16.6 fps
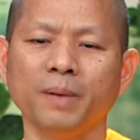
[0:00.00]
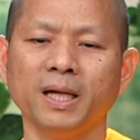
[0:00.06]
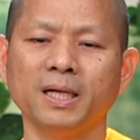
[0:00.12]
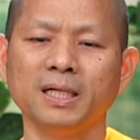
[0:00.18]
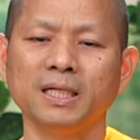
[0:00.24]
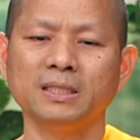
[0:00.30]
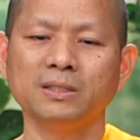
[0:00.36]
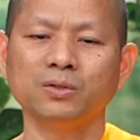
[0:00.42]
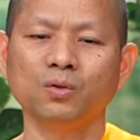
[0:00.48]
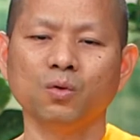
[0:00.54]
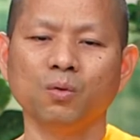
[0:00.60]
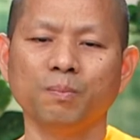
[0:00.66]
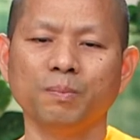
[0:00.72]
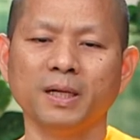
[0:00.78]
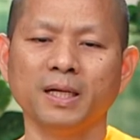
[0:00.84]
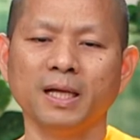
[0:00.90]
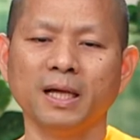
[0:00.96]
นดินสูบ
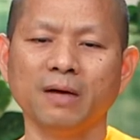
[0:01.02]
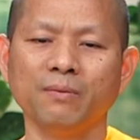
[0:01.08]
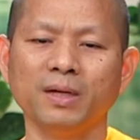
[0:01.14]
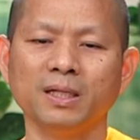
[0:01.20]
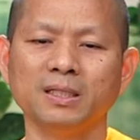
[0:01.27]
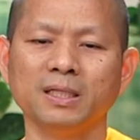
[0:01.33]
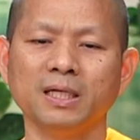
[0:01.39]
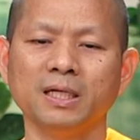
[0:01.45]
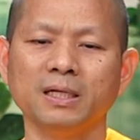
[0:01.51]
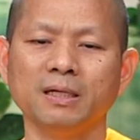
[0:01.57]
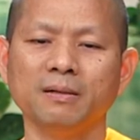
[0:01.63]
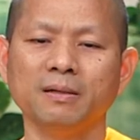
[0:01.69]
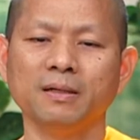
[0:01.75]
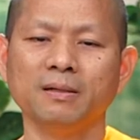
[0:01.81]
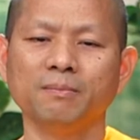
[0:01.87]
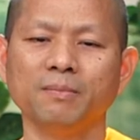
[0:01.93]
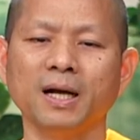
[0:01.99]
ไปในอเวจี
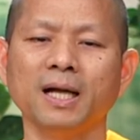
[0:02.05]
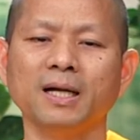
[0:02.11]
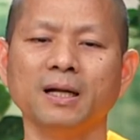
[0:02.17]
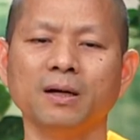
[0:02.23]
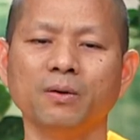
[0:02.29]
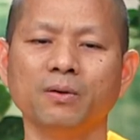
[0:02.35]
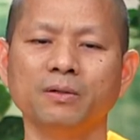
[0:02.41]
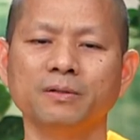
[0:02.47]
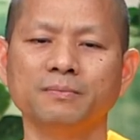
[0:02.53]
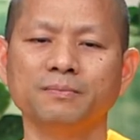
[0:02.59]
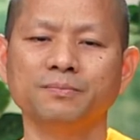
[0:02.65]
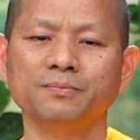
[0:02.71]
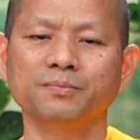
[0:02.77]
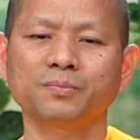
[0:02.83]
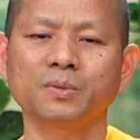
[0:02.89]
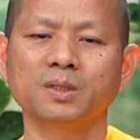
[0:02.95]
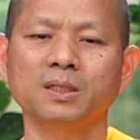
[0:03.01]
มหานรก
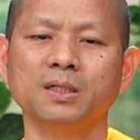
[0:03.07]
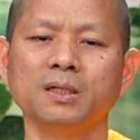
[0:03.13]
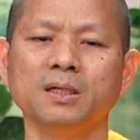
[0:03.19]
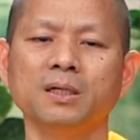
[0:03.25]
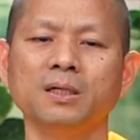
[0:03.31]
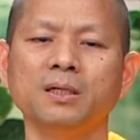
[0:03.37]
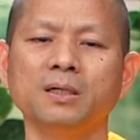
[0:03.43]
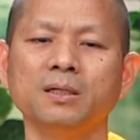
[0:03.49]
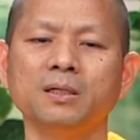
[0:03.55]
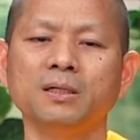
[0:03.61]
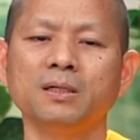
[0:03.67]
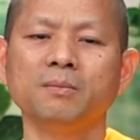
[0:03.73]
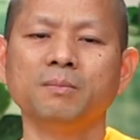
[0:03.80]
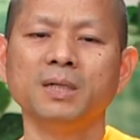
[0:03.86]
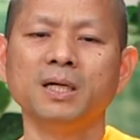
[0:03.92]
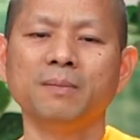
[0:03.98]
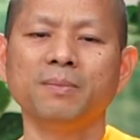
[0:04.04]

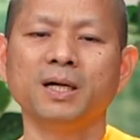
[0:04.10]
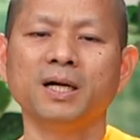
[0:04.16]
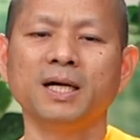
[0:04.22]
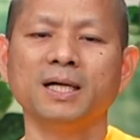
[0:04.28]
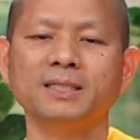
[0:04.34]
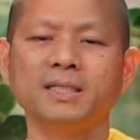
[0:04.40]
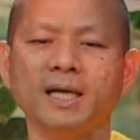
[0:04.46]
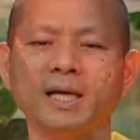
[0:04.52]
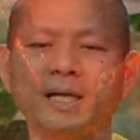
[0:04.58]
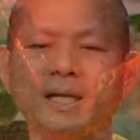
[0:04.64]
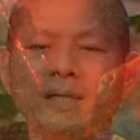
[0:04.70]
เมื่อพระราชานั้น